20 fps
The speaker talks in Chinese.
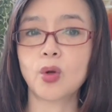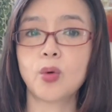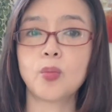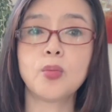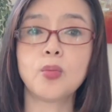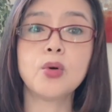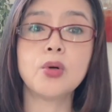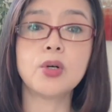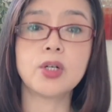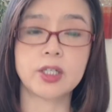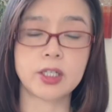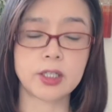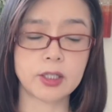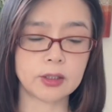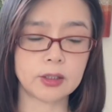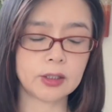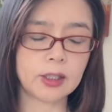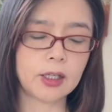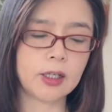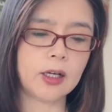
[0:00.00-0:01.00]
陌
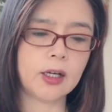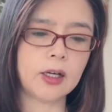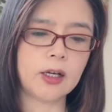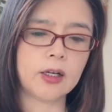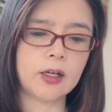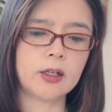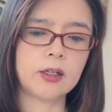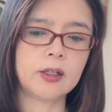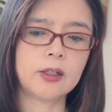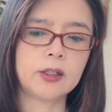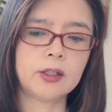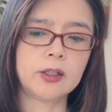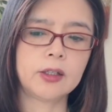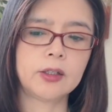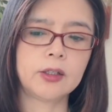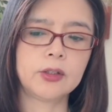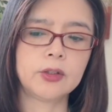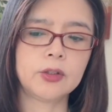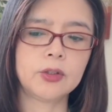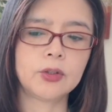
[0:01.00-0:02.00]
生的哈，
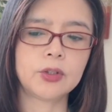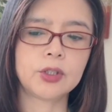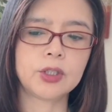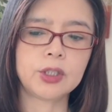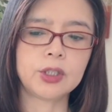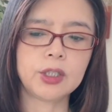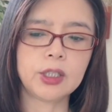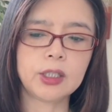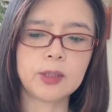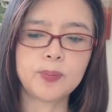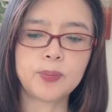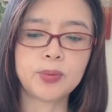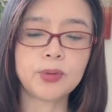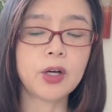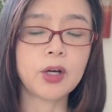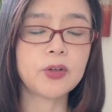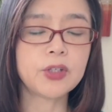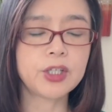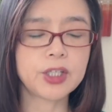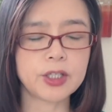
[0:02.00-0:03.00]
就是你不
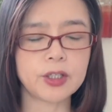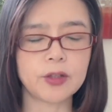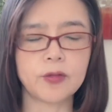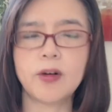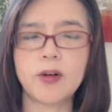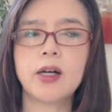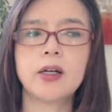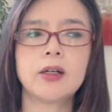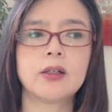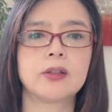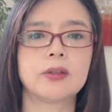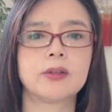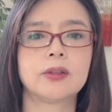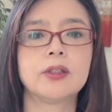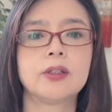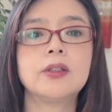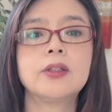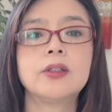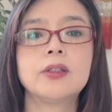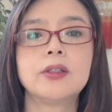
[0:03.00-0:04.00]
要指望
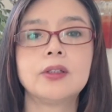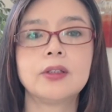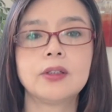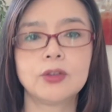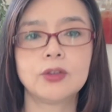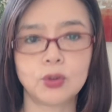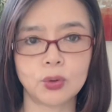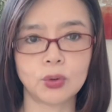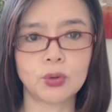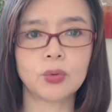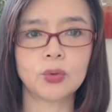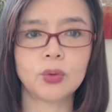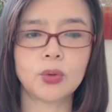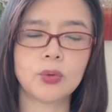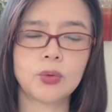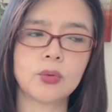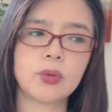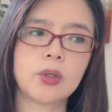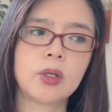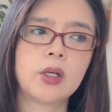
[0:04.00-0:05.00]
去沟
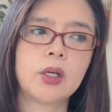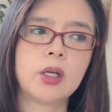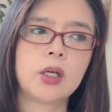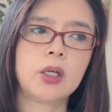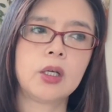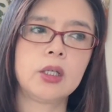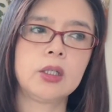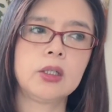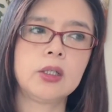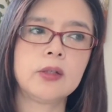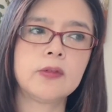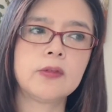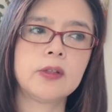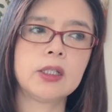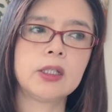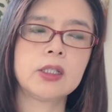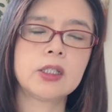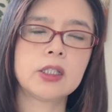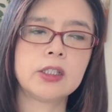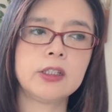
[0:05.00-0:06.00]
通，因
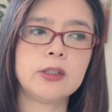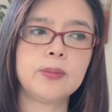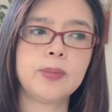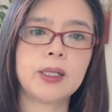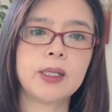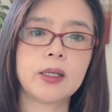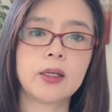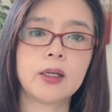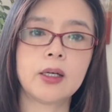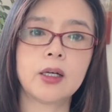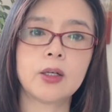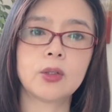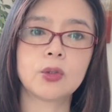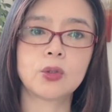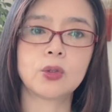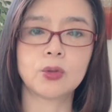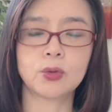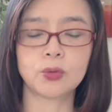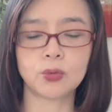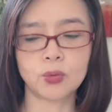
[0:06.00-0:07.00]
为这里边哈，
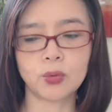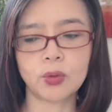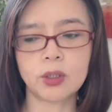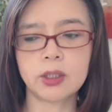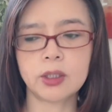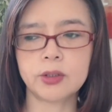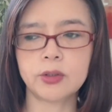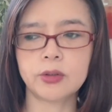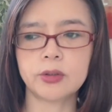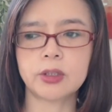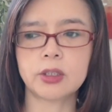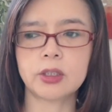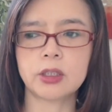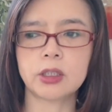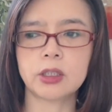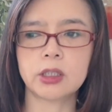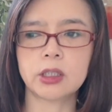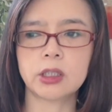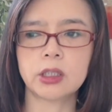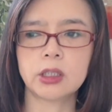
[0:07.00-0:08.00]
除了就
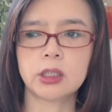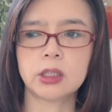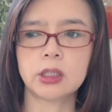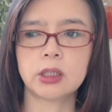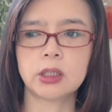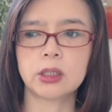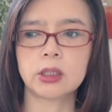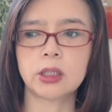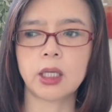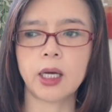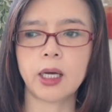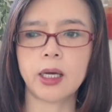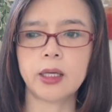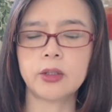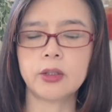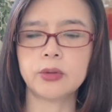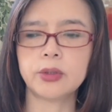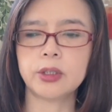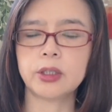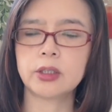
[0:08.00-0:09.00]
是他还
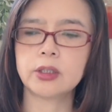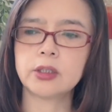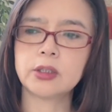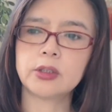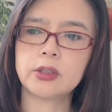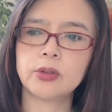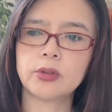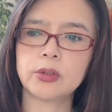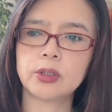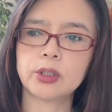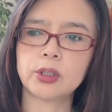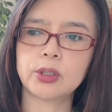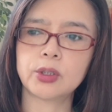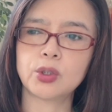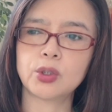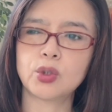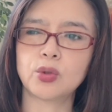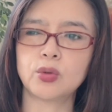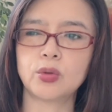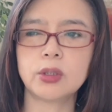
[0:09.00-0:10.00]
有一个就是
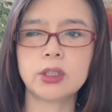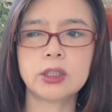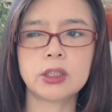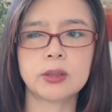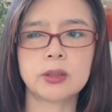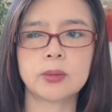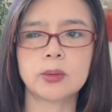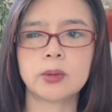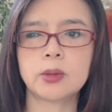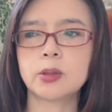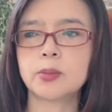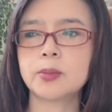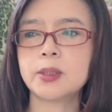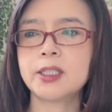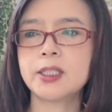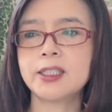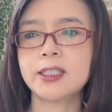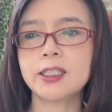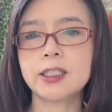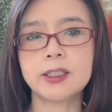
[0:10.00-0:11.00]
除了这什么
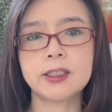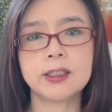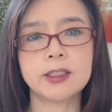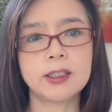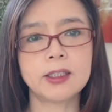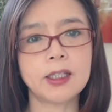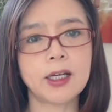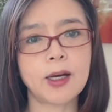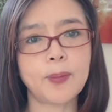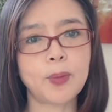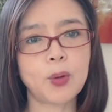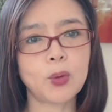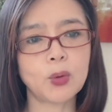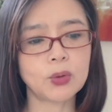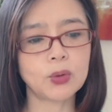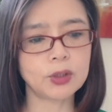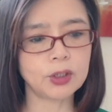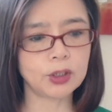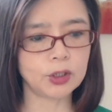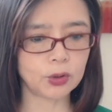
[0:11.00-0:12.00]
性格呀，包
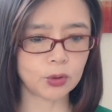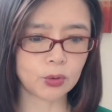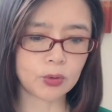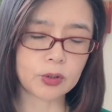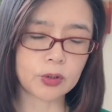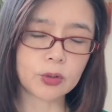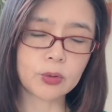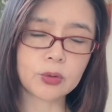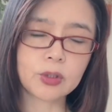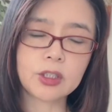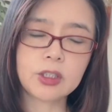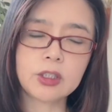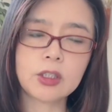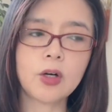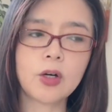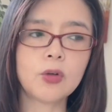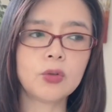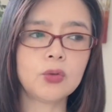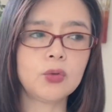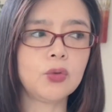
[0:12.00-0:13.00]
括你所受的
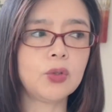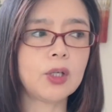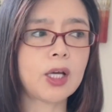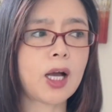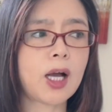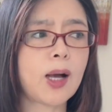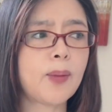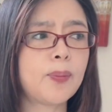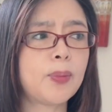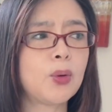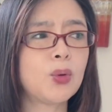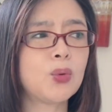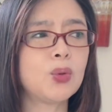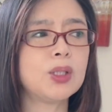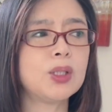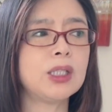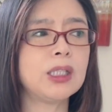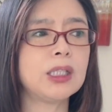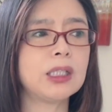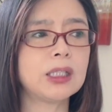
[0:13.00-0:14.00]
教育呀，包括
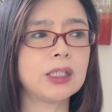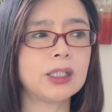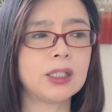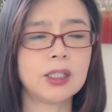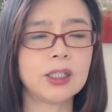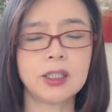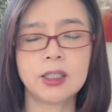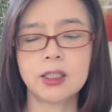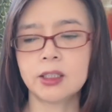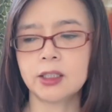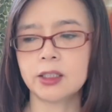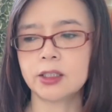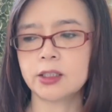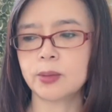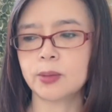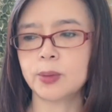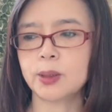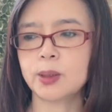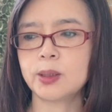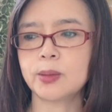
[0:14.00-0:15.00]
你的
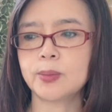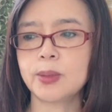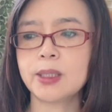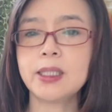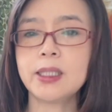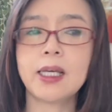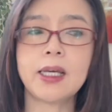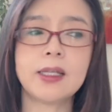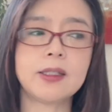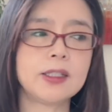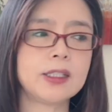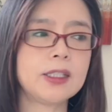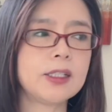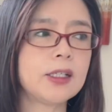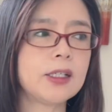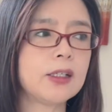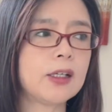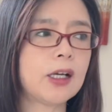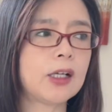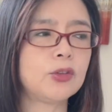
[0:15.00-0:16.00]
什么什么眼
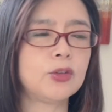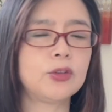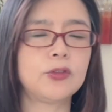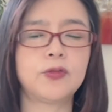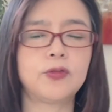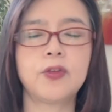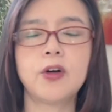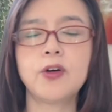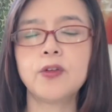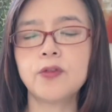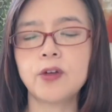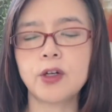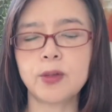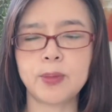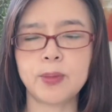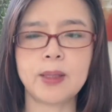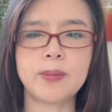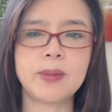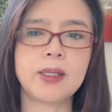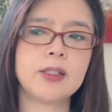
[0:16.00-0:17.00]
界呀，就是方方
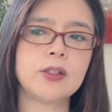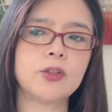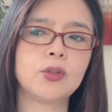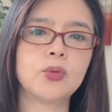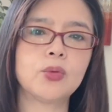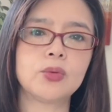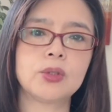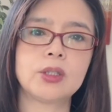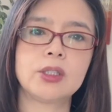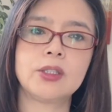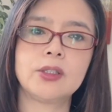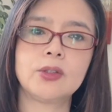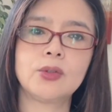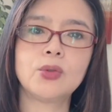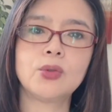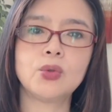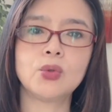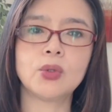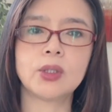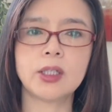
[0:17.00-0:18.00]
面面的东西，
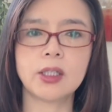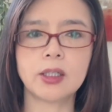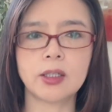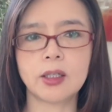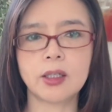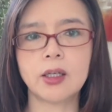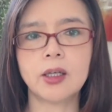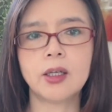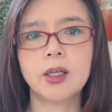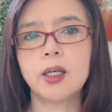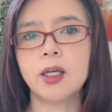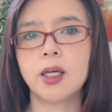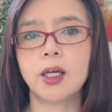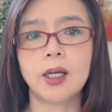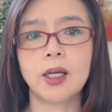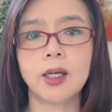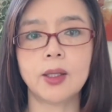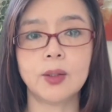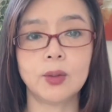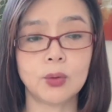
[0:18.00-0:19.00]
就决定了
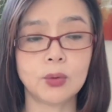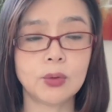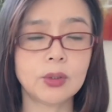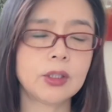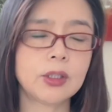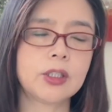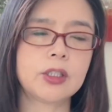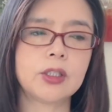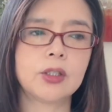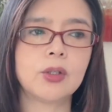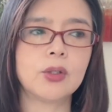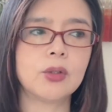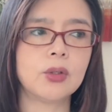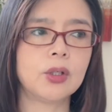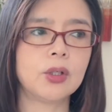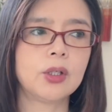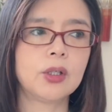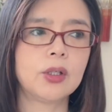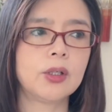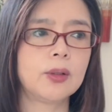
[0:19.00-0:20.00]
很多的时候
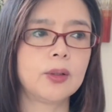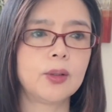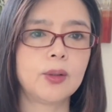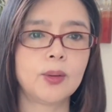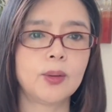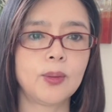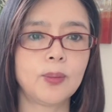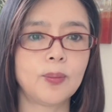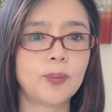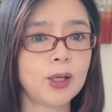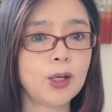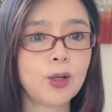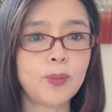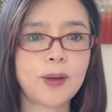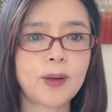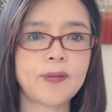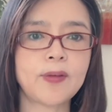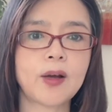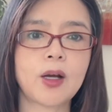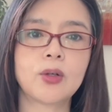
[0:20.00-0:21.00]
没有
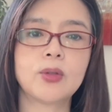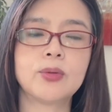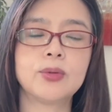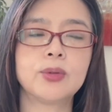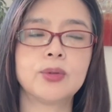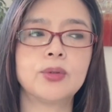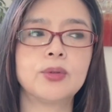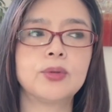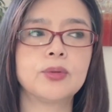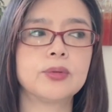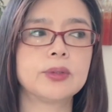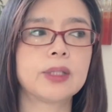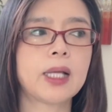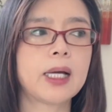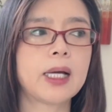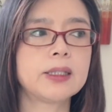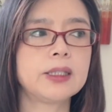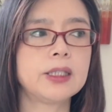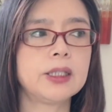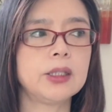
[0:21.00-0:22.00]
办法沟通，
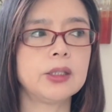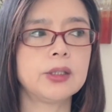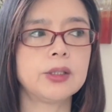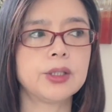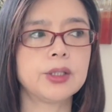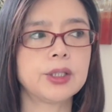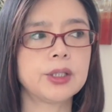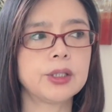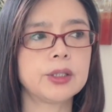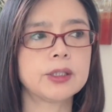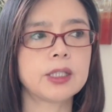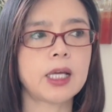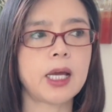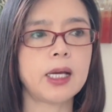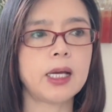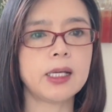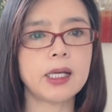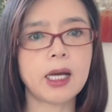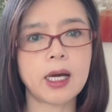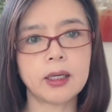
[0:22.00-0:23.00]
他其实是
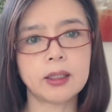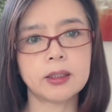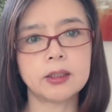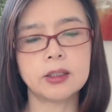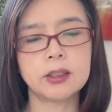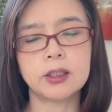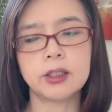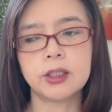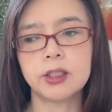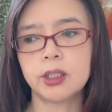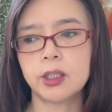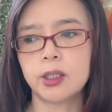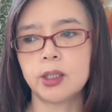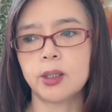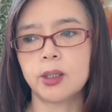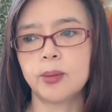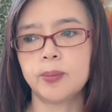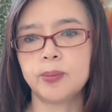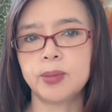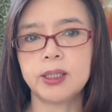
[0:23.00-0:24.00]
在两个。
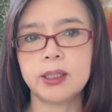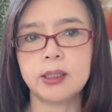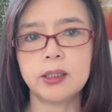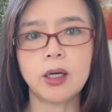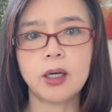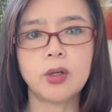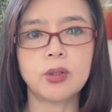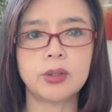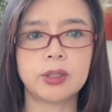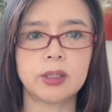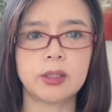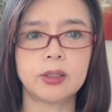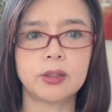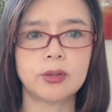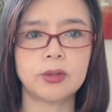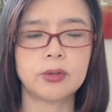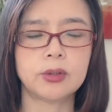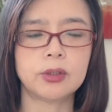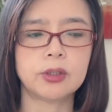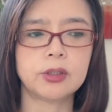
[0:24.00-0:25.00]
频道上
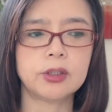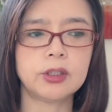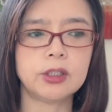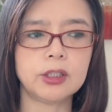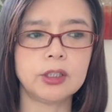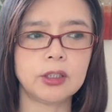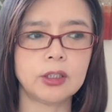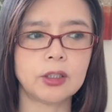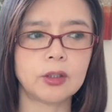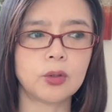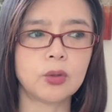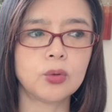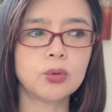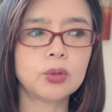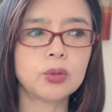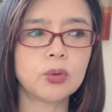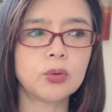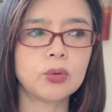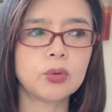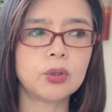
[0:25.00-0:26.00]
就是你的沟
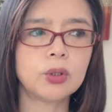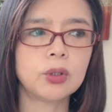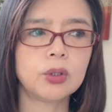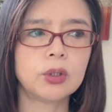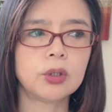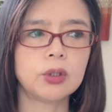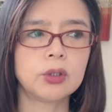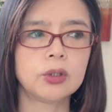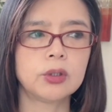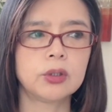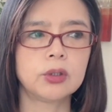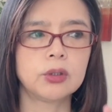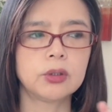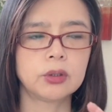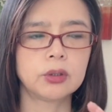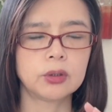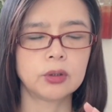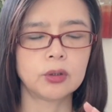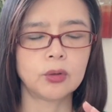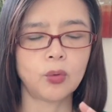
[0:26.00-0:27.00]
通
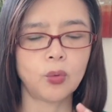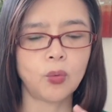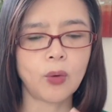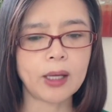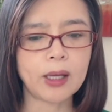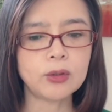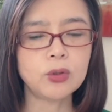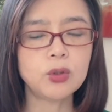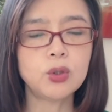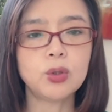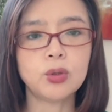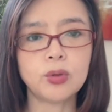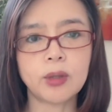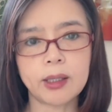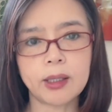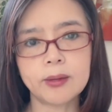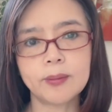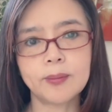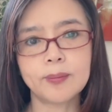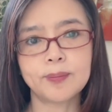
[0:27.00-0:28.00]
完
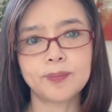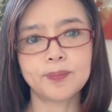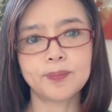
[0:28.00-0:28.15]
全